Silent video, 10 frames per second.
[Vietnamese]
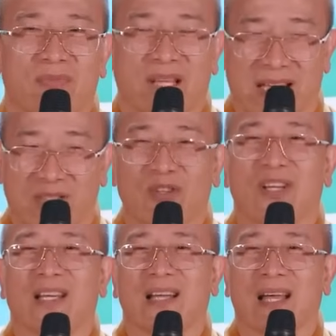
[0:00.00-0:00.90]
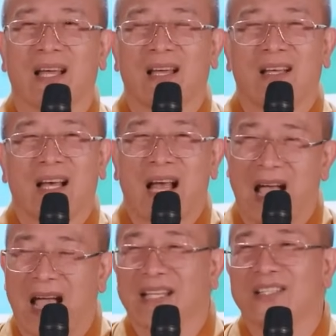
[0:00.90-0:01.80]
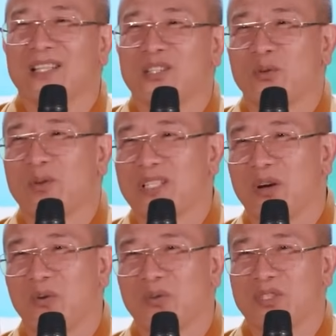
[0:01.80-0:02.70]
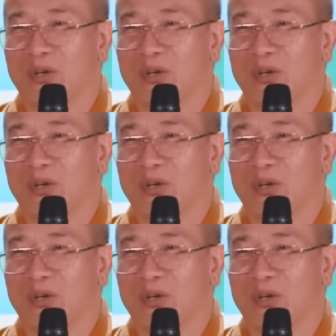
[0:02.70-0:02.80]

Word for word: Thế cho nên là hai đứa chúng nó xấu,